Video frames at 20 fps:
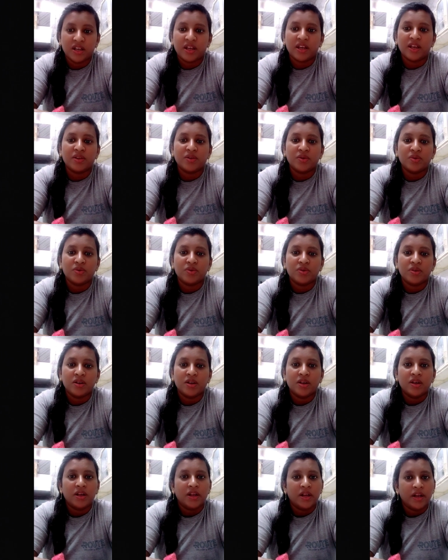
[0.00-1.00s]
లేదు
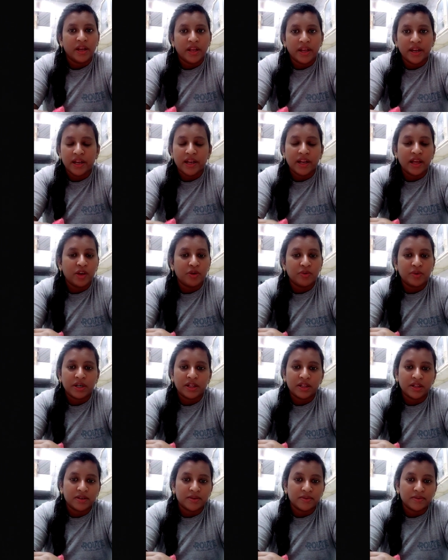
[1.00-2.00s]
నేనే లైవ్
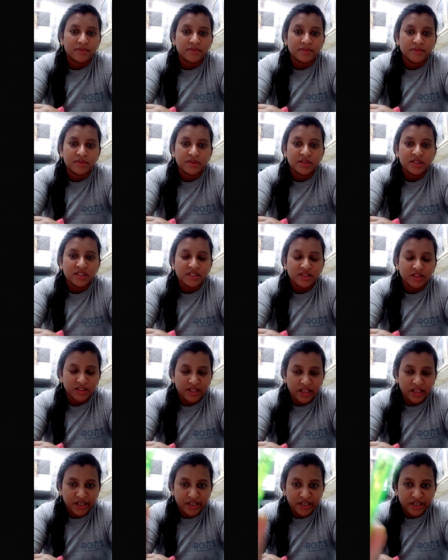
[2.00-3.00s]
పెడతాను
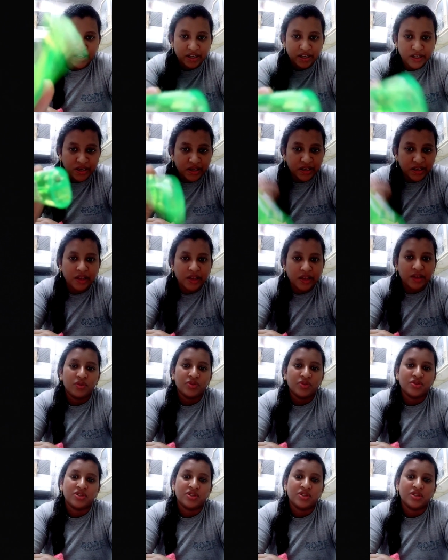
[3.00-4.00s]
ధైర్యంగా నా లైవ్
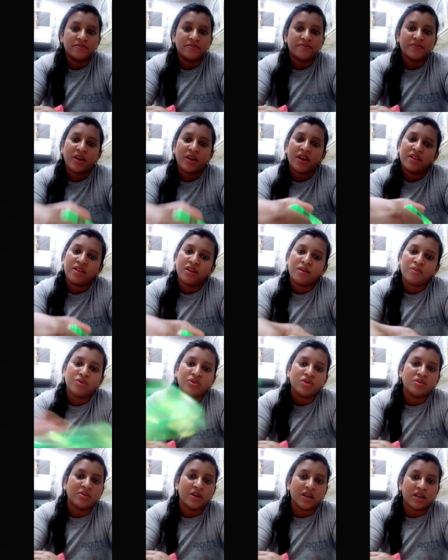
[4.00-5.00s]
వచ్చి అందరి
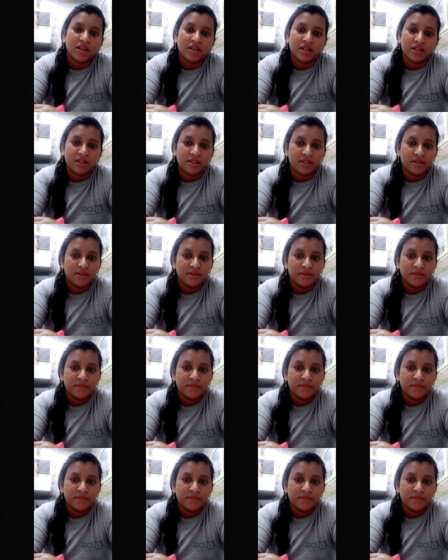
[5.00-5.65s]
ముందు మాట్లాడండి